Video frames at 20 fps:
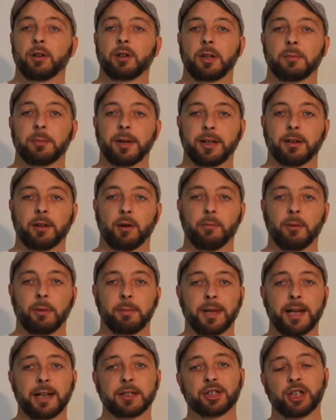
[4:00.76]
di mettere un mi
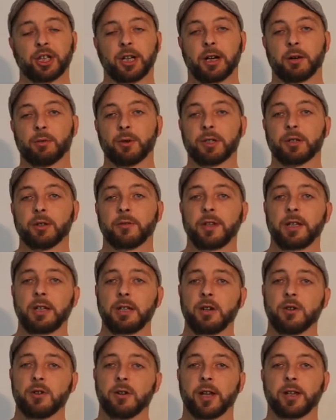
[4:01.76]
piace a questo
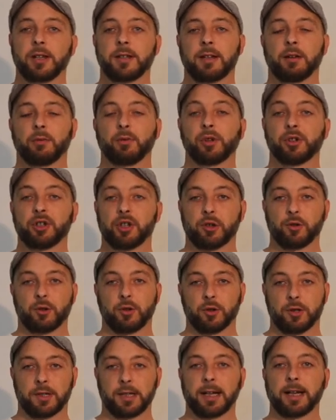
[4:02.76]
video e di seguirci sui
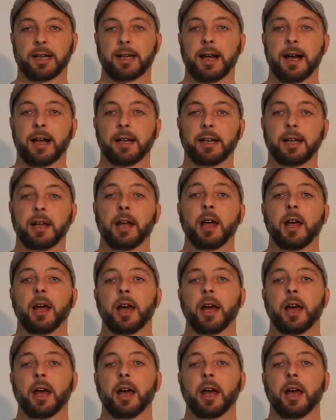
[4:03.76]
nostri canali